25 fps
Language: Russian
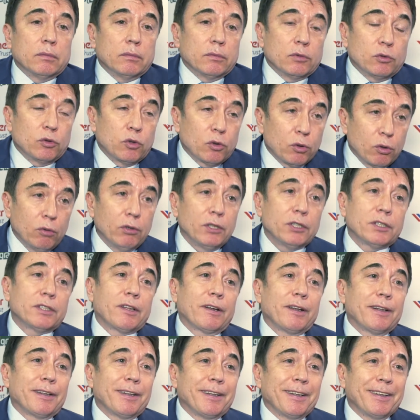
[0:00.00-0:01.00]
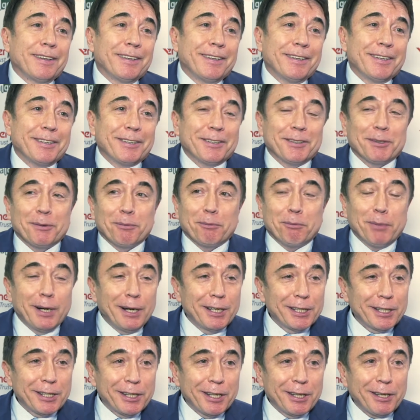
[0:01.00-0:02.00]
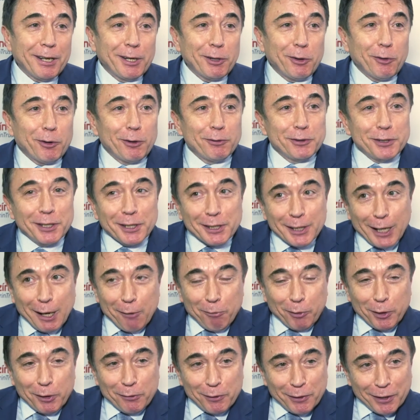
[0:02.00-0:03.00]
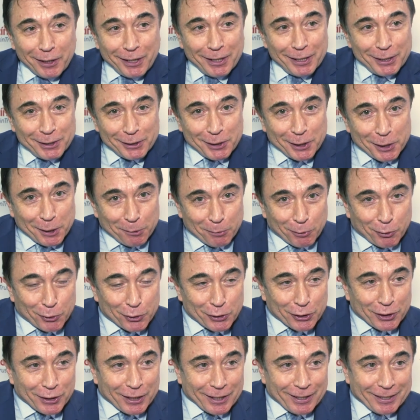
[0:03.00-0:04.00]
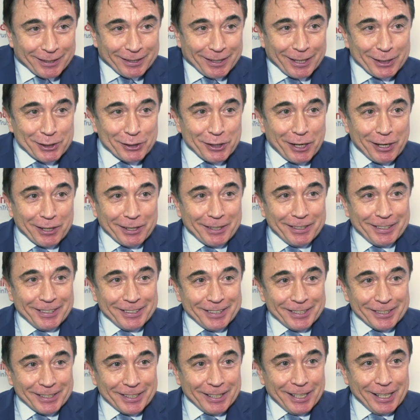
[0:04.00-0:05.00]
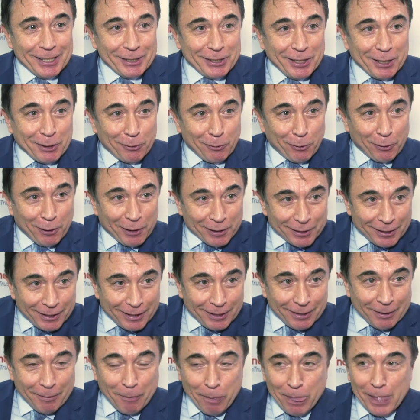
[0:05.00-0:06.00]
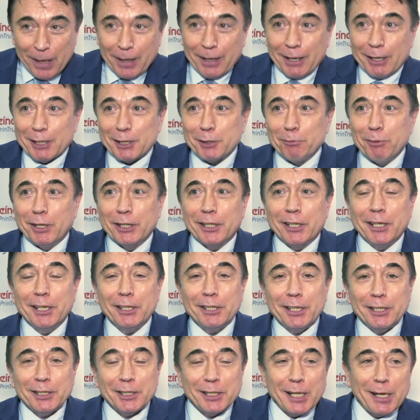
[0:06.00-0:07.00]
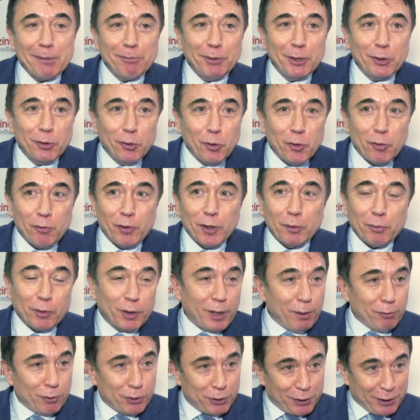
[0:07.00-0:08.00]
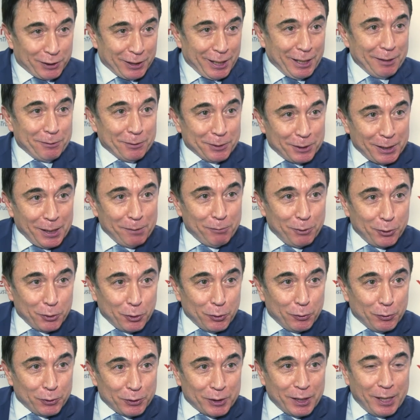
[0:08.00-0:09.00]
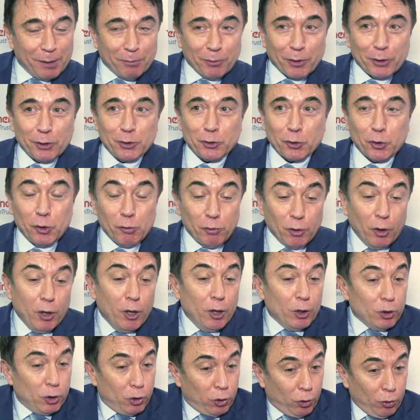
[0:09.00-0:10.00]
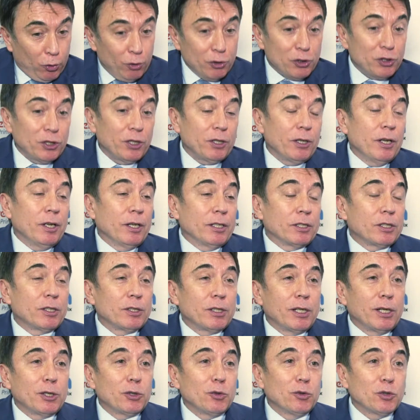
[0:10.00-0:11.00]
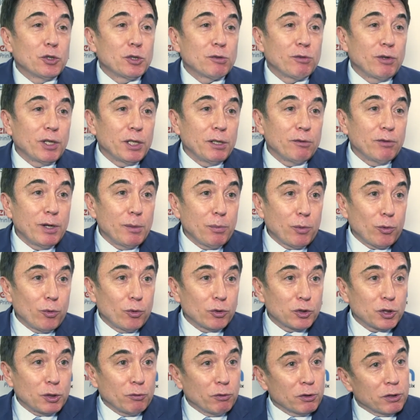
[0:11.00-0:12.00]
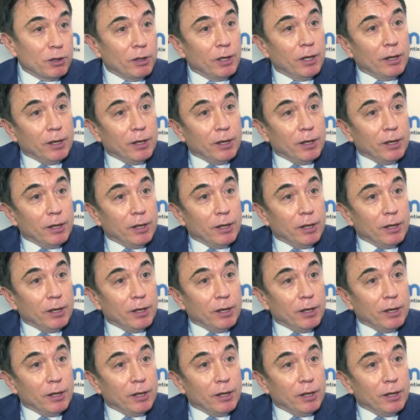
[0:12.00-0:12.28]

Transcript: С другой стороны, банки, которые всегда привыкли идти немножко на шаг сзади, аккуратно а смотреть на самое новое, потому что на самое новое, самое рисковое, тоже задают свои вопросы. Вот